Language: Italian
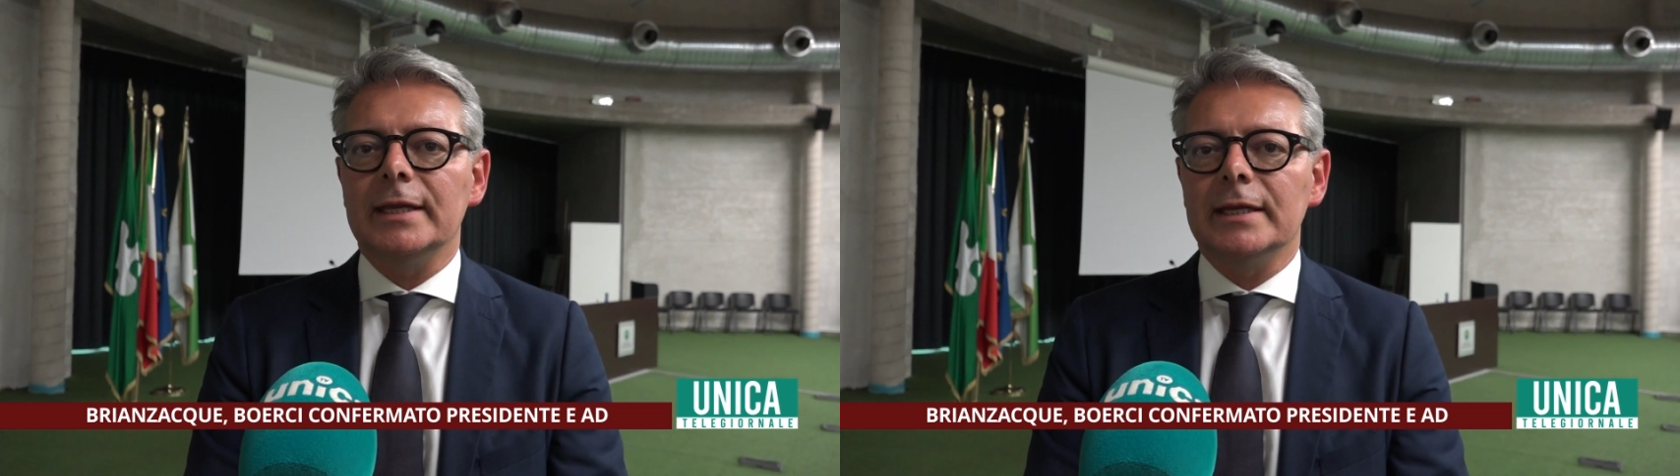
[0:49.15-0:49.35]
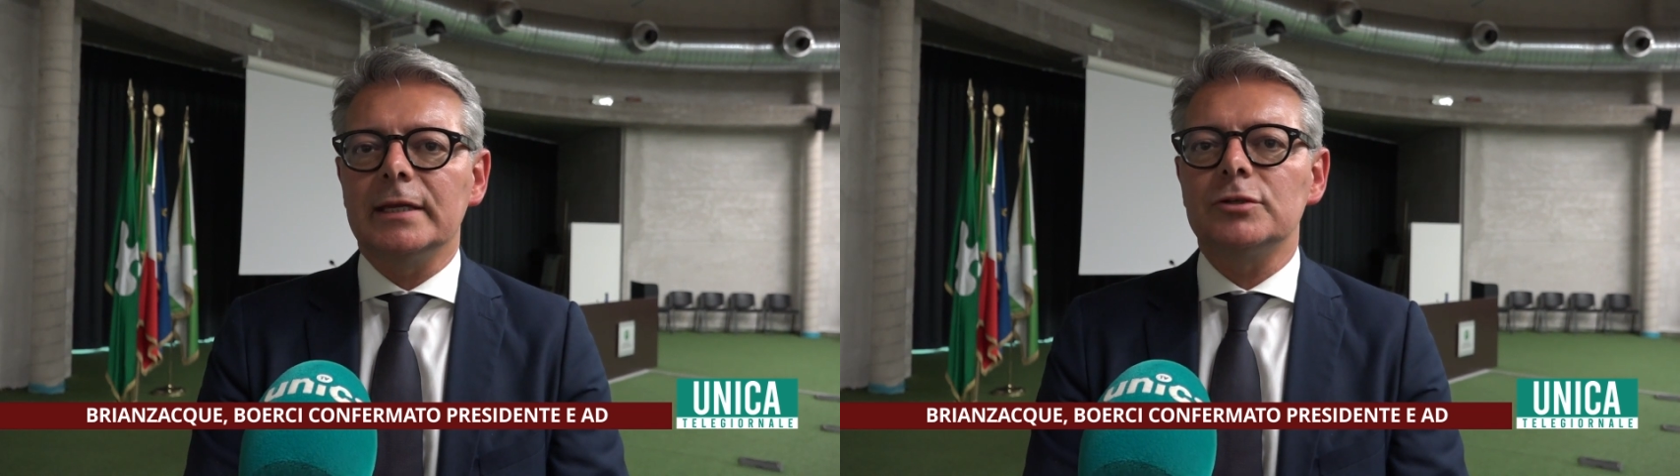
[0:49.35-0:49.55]

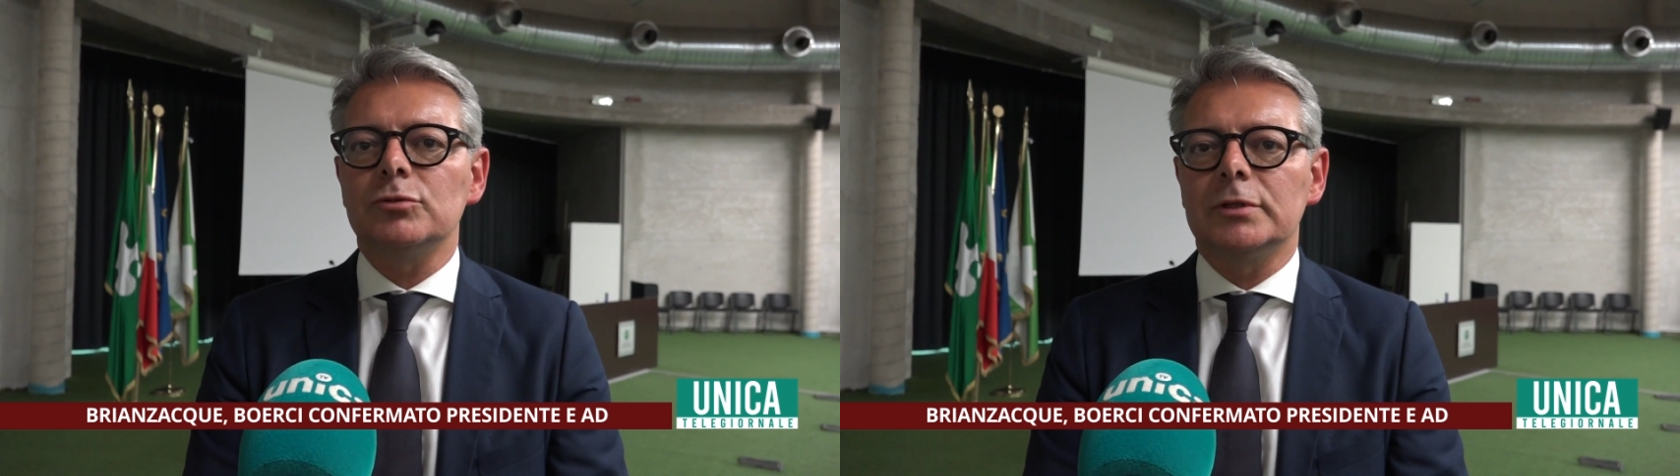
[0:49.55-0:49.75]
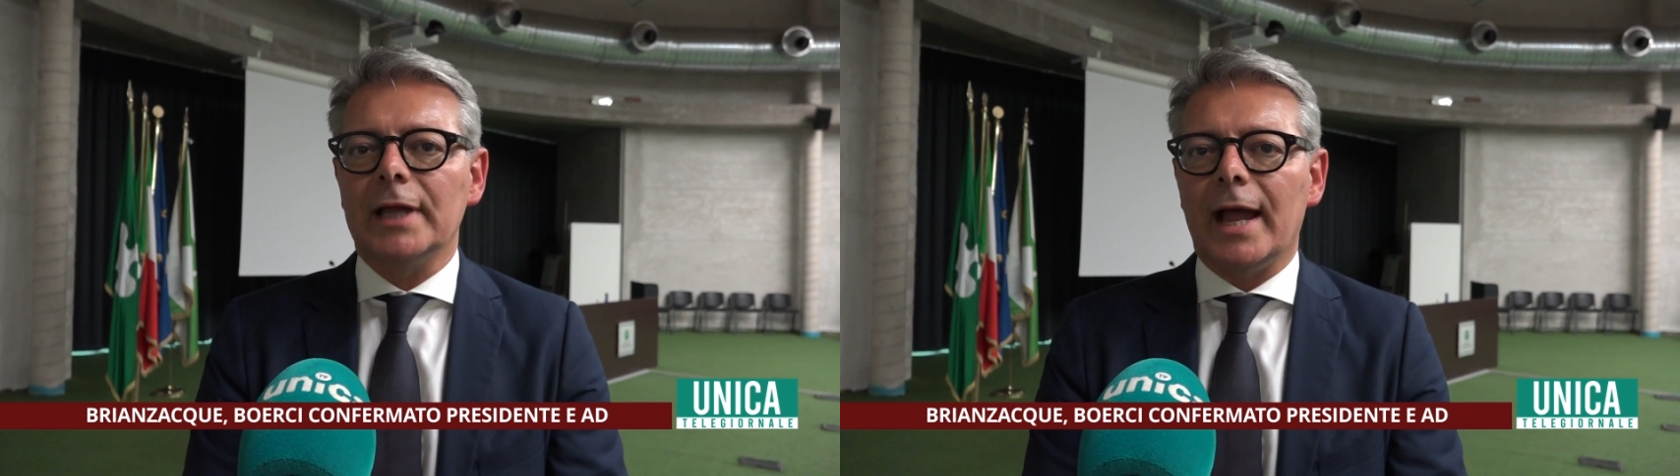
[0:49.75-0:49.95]
i
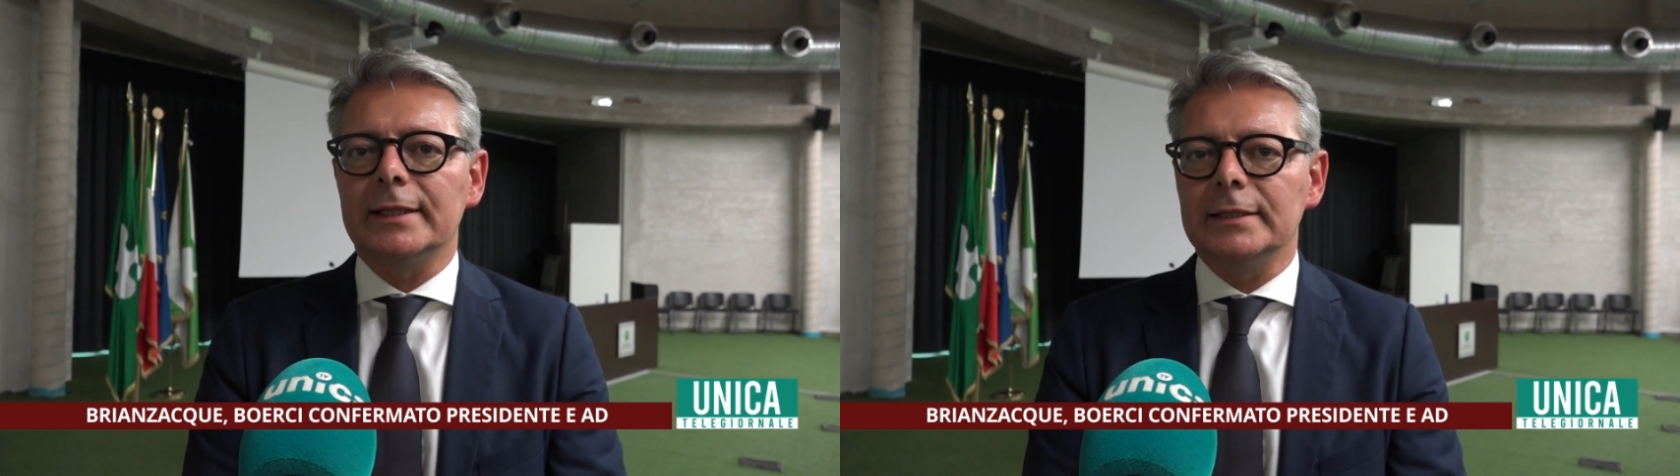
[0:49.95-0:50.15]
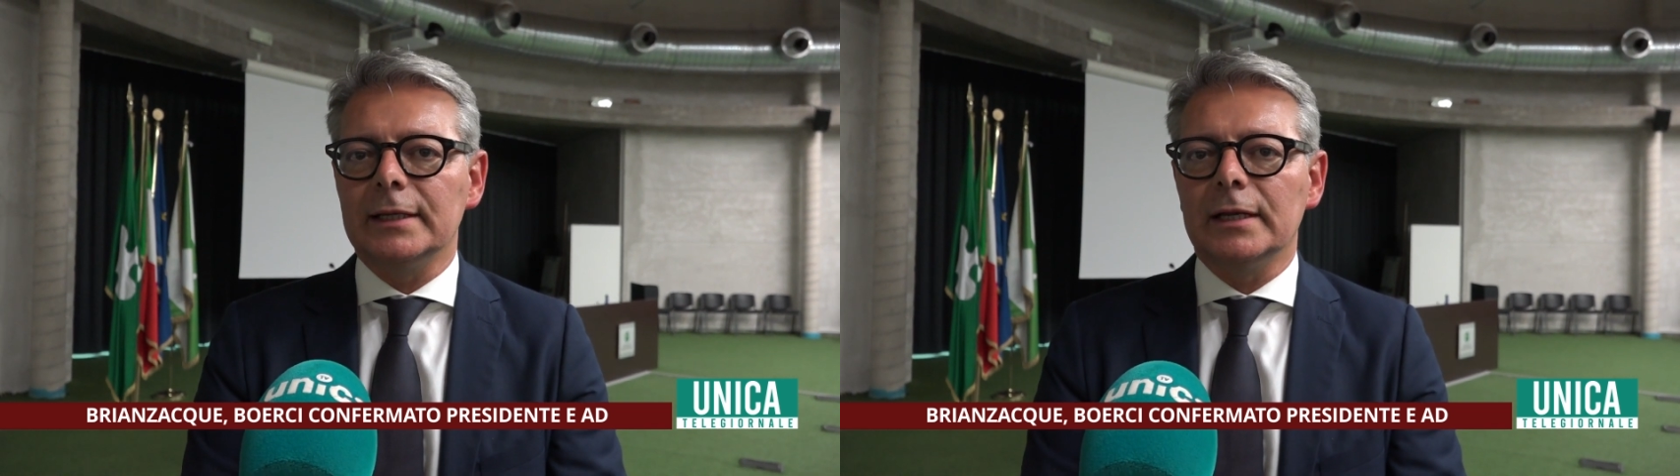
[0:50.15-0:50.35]

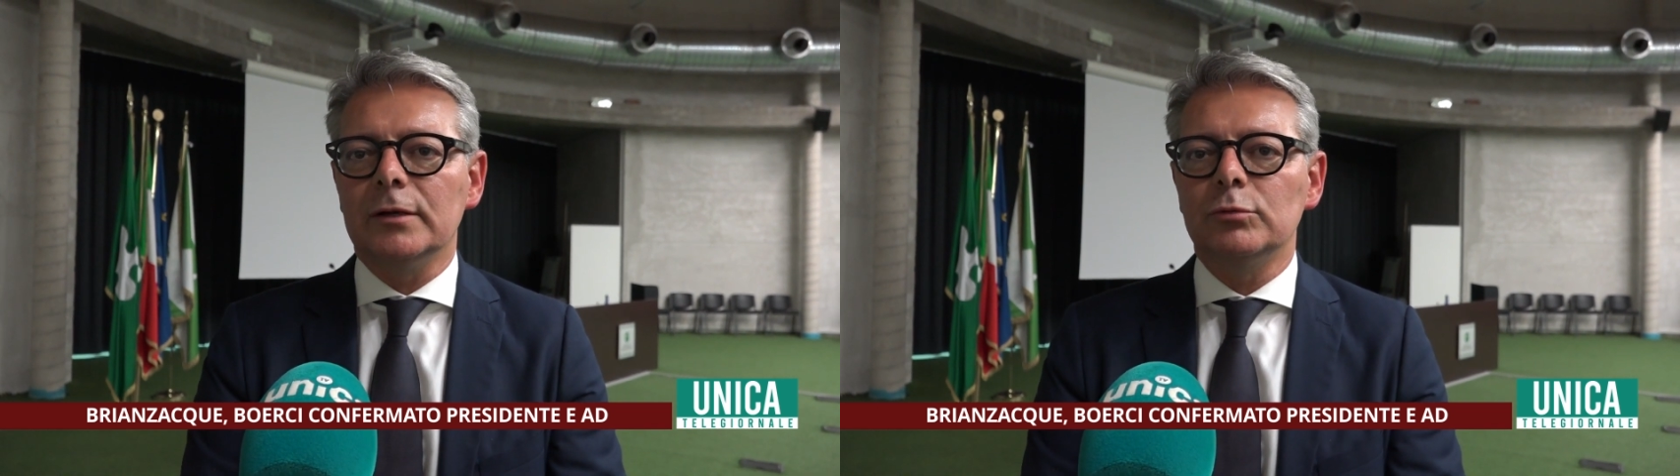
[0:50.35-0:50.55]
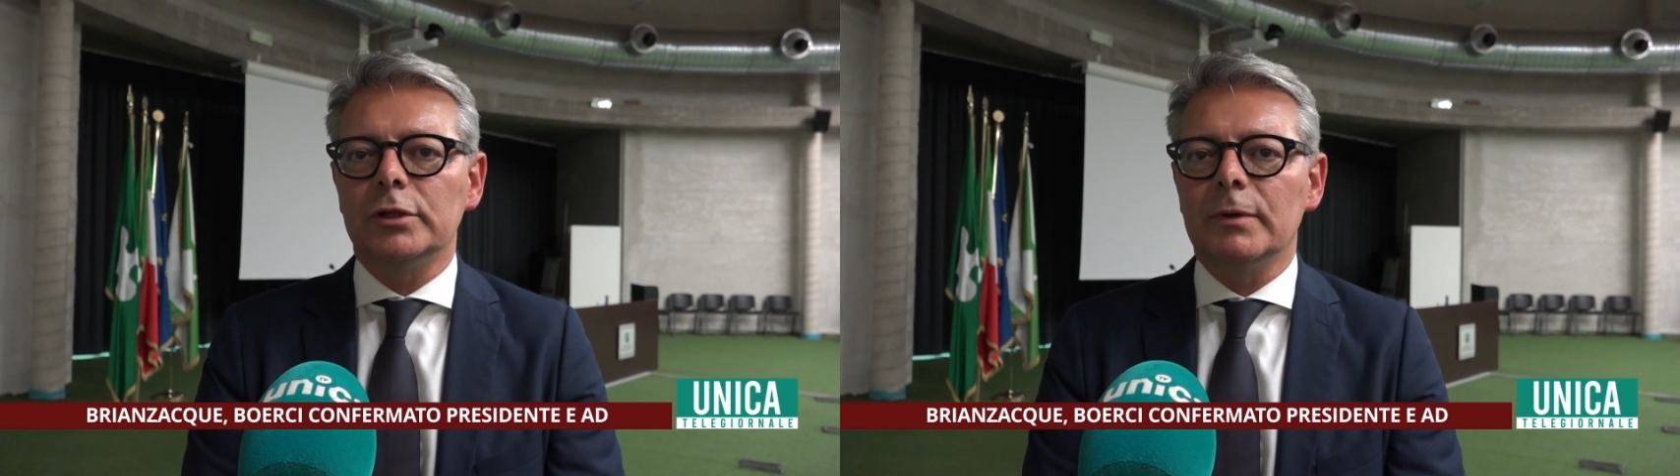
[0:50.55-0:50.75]
risultati delle
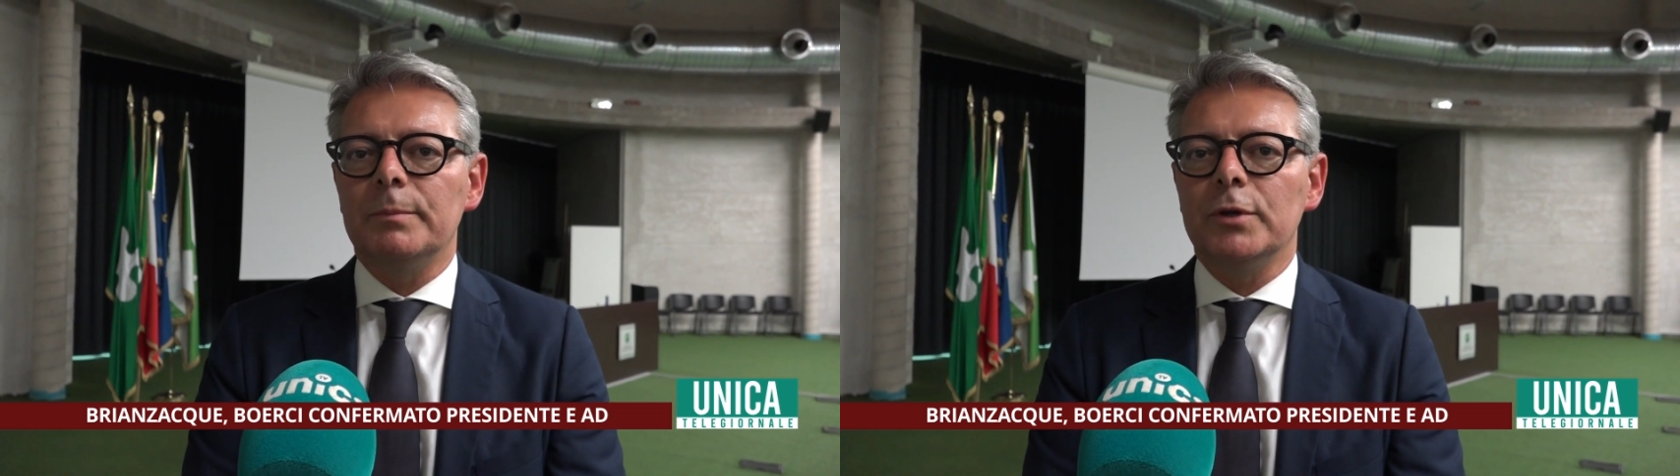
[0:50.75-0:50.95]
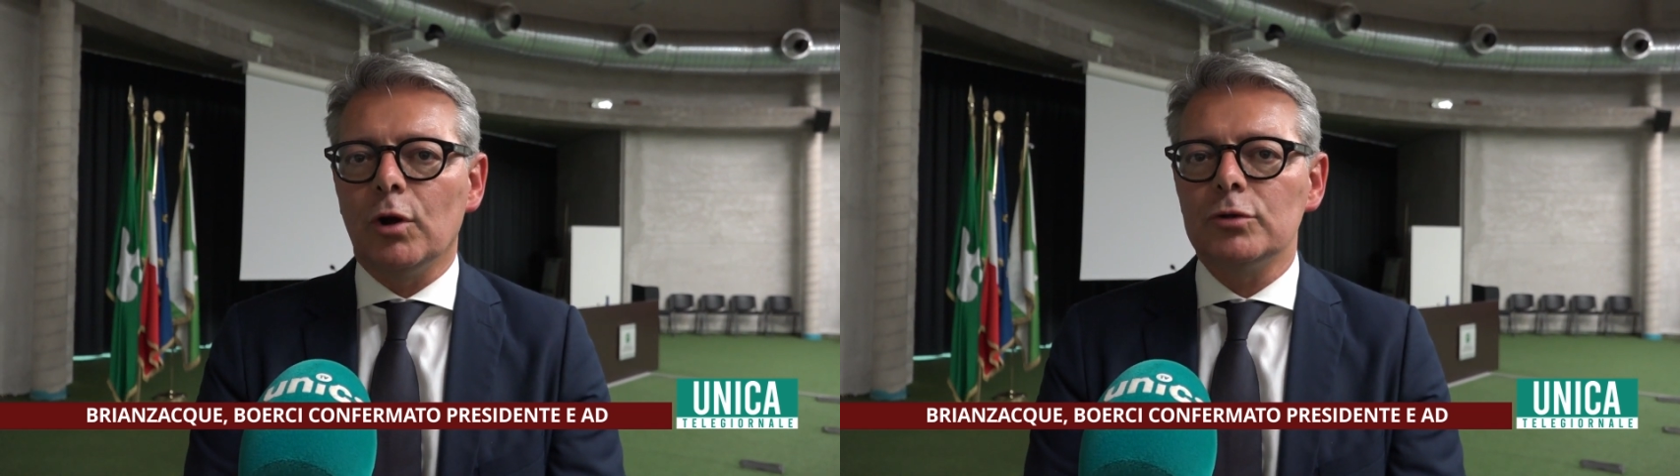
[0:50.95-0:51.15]
ultime
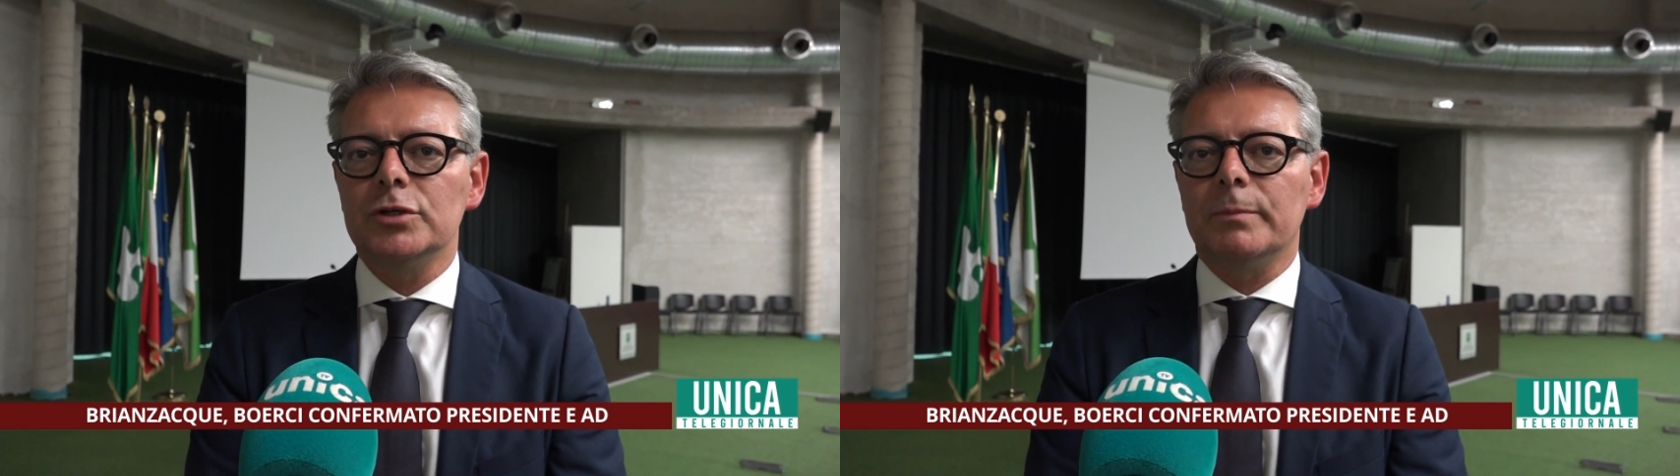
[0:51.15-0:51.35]
piogge